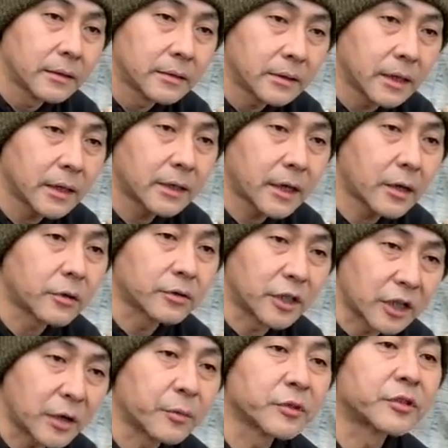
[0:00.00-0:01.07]
で結構値
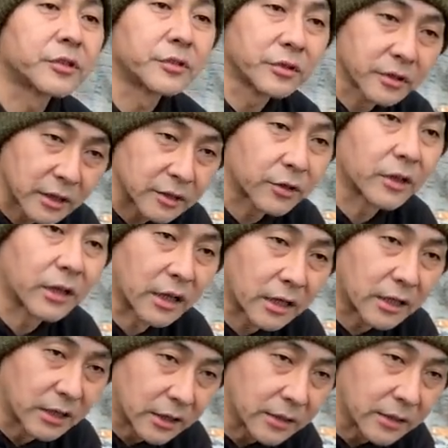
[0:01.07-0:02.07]
段もするんだ、それなりに。